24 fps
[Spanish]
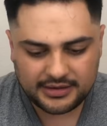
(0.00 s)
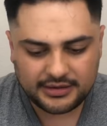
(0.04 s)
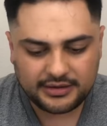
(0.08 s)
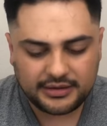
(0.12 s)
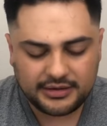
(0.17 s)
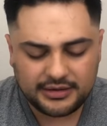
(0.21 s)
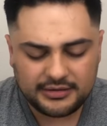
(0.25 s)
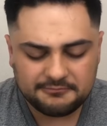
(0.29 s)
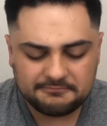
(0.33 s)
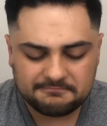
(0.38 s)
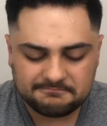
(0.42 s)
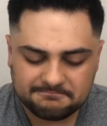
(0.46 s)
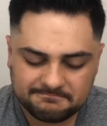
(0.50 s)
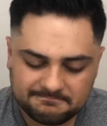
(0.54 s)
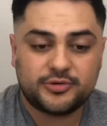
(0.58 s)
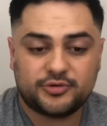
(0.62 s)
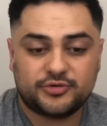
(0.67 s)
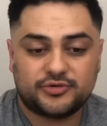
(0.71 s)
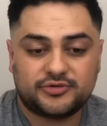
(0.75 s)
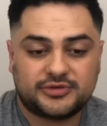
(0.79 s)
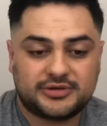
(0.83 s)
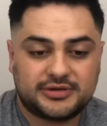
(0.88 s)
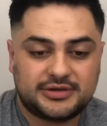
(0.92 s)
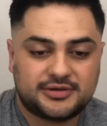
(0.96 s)
Y como número
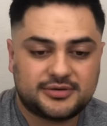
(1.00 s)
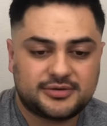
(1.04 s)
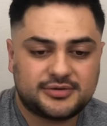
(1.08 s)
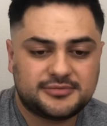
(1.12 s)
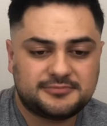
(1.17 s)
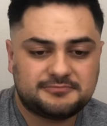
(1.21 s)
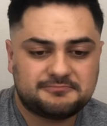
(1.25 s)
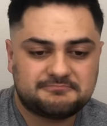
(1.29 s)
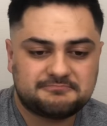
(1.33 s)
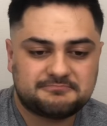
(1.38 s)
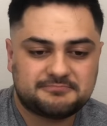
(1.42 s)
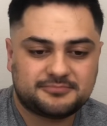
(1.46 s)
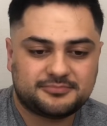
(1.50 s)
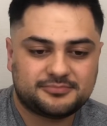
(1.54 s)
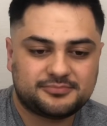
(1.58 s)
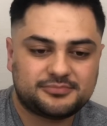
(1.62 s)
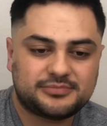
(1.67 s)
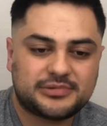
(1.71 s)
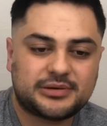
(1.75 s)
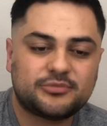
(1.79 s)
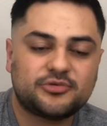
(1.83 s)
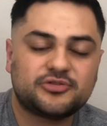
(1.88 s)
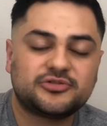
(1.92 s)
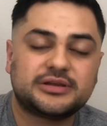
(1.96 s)
5
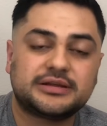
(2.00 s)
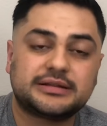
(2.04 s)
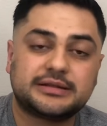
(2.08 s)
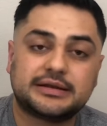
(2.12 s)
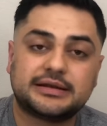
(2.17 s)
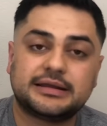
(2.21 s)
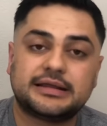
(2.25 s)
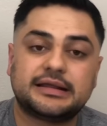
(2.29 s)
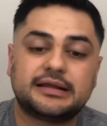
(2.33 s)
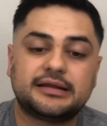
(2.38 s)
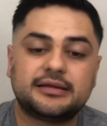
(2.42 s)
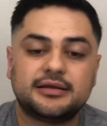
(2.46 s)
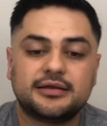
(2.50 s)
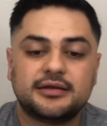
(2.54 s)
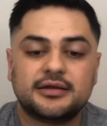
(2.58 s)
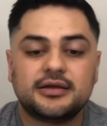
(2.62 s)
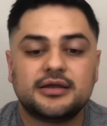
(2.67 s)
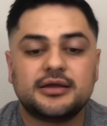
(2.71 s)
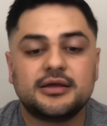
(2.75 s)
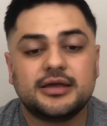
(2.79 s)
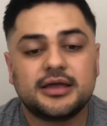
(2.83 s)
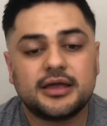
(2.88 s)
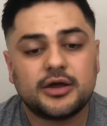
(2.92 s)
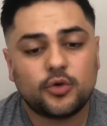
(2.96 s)
vamos a tener
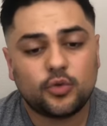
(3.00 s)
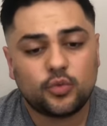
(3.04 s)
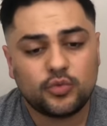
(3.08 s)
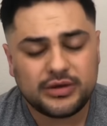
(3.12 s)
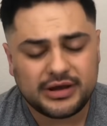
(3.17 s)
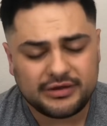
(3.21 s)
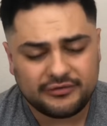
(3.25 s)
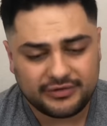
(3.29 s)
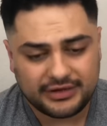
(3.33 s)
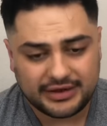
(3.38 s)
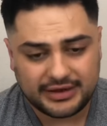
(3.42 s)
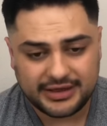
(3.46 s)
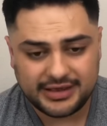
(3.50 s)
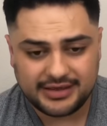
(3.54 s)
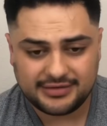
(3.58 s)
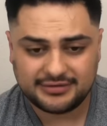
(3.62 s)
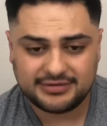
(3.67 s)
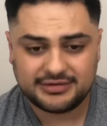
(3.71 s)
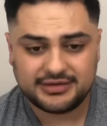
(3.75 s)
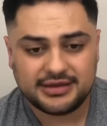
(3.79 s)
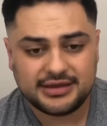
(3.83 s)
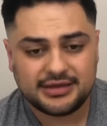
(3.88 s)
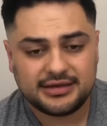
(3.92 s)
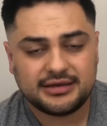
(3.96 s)
una
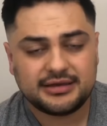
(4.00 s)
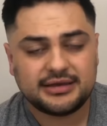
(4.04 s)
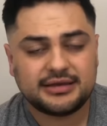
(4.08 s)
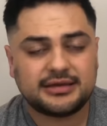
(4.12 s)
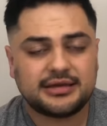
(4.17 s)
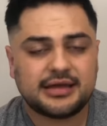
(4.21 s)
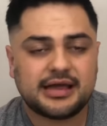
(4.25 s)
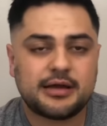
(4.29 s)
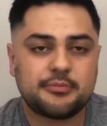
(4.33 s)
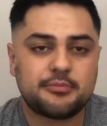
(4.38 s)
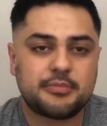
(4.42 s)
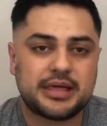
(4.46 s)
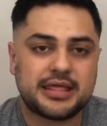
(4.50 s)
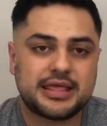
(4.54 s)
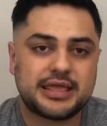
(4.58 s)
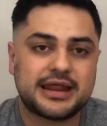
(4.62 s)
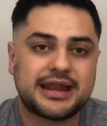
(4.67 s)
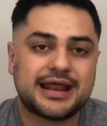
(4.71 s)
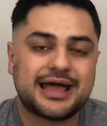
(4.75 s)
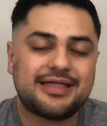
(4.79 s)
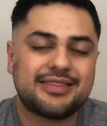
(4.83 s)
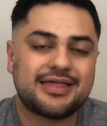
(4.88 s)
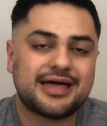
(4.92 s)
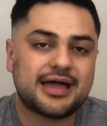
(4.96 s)
fragancia
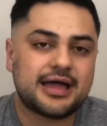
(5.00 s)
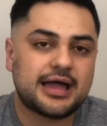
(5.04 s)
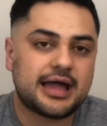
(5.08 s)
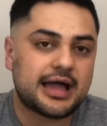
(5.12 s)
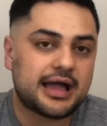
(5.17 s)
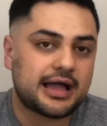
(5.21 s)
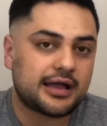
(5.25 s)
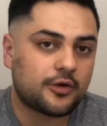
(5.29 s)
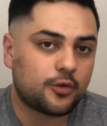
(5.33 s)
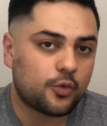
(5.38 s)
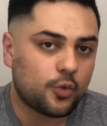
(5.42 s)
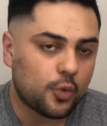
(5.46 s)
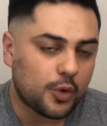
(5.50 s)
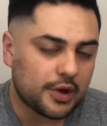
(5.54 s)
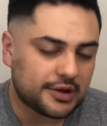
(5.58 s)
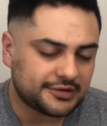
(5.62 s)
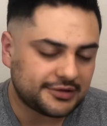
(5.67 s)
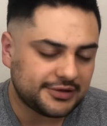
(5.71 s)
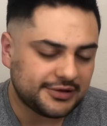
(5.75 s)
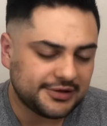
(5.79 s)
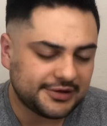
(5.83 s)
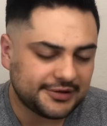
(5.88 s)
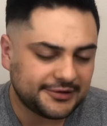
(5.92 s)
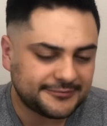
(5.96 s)
amaderada
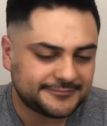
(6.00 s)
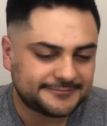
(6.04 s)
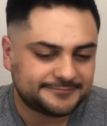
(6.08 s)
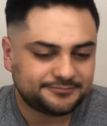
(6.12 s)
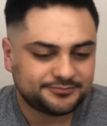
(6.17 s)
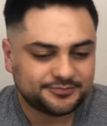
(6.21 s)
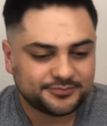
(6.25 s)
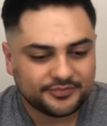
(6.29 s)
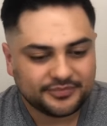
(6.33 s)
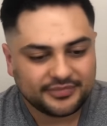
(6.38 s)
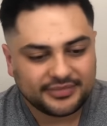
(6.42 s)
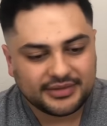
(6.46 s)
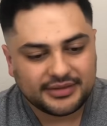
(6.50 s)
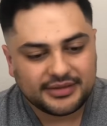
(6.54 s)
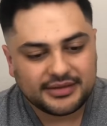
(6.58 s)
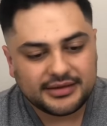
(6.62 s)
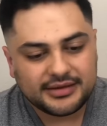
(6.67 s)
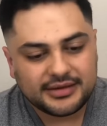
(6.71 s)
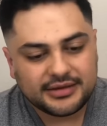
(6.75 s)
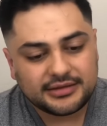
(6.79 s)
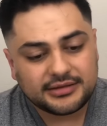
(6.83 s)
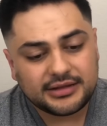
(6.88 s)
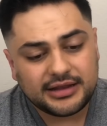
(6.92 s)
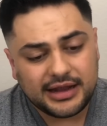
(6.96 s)
acuática
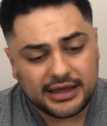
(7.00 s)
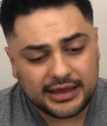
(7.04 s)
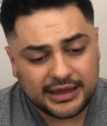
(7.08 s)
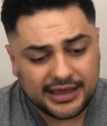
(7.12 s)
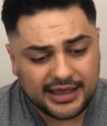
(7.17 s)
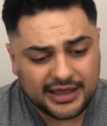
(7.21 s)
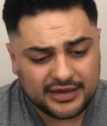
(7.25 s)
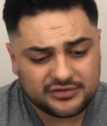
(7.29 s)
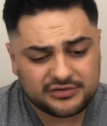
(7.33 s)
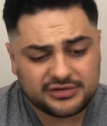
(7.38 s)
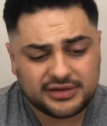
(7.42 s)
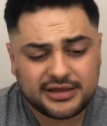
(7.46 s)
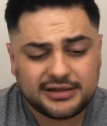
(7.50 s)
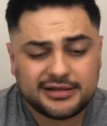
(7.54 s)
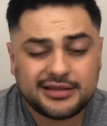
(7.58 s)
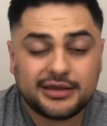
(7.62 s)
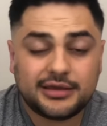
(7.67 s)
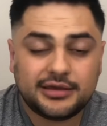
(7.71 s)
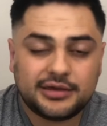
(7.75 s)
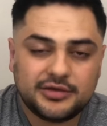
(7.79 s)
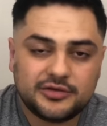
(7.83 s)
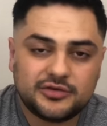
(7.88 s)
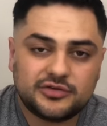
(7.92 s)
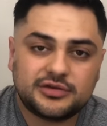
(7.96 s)
de la casa
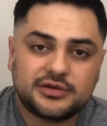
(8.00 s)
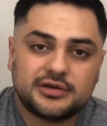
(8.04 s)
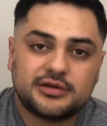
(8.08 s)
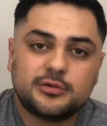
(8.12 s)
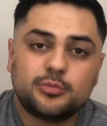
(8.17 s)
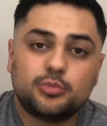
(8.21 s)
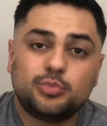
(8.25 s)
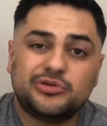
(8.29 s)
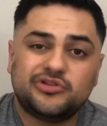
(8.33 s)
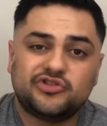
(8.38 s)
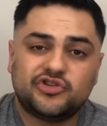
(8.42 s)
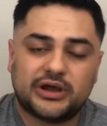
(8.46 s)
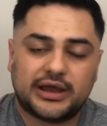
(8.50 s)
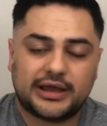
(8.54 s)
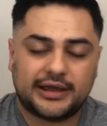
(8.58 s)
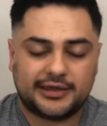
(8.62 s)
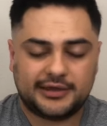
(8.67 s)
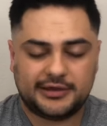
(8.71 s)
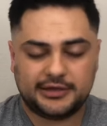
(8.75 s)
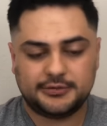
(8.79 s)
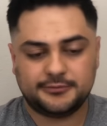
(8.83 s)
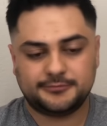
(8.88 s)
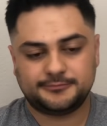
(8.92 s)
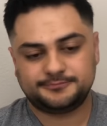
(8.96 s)
de Ise
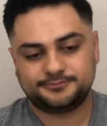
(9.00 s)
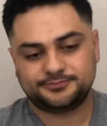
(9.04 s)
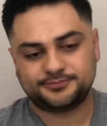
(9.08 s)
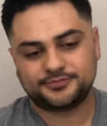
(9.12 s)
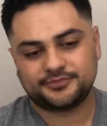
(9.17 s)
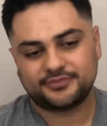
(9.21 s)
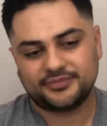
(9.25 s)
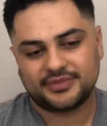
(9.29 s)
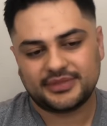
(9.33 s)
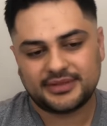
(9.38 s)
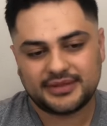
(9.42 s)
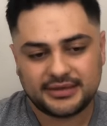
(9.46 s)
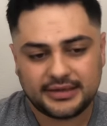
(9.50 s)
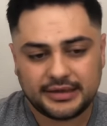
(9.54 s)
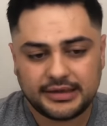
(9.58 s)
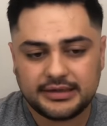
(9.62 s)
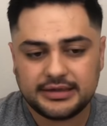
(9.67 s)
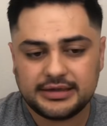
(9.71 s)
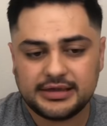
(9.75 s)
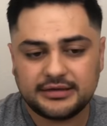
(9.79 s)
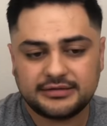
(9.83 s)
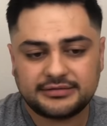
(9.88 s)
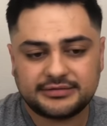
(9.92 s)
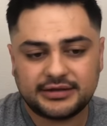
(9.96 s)
Miyake.
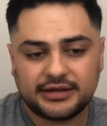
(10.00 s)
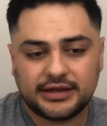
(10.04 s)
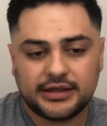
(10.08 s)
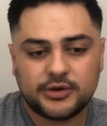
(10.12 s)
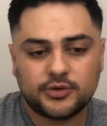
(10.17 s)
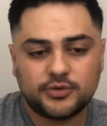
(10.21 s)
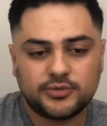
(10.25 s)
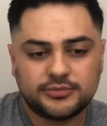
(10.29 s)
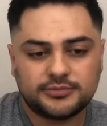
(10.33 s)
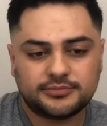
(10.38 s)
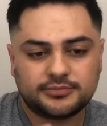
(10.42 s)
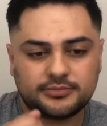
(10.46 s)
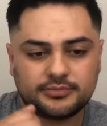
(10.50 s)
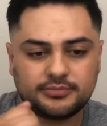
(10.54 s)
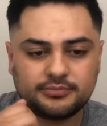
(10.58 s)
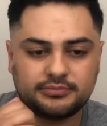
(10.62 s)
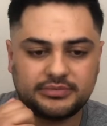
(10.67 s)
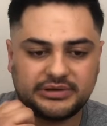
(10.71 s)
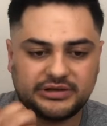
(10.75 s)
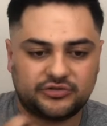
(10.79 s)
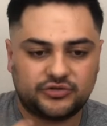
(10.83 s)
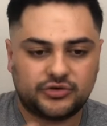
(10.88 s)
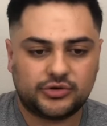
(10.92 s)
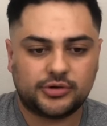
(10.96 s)
Y es Liu
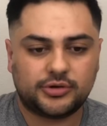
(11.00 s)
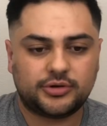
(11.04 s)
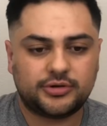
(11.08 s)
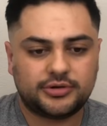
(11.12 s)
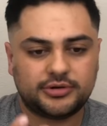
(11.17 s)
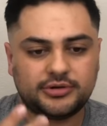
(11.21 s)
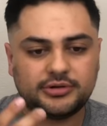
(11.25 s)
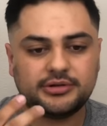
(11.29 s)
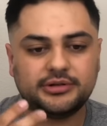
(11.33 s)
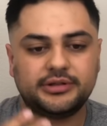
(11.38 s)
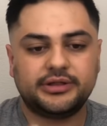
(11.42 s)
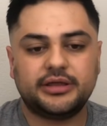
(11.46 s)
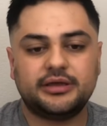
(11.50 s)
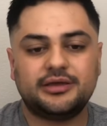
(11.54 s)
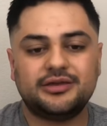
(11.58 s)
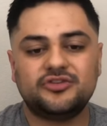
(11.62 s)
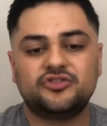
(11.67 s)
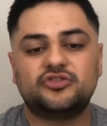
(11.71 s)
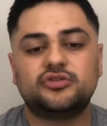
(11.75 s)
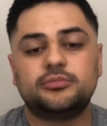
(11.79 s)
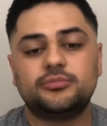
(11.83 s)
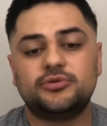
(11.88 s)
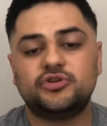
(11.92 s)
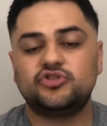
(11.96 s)
Major de
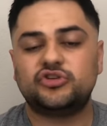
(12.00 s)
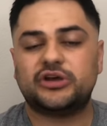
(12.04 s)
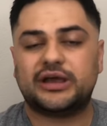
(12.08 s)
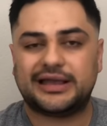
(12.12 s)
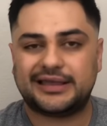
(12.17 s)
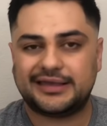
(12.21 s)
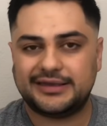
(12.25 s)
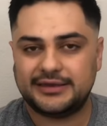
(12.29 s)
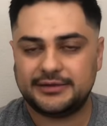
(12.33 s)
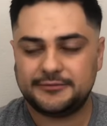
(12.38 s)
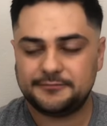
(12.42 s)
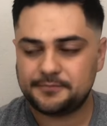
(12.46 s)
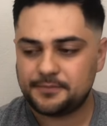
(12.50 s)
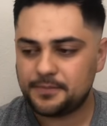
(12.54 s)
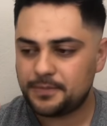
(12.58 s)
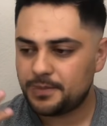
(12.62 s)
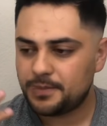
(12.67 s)
Ise Miyake.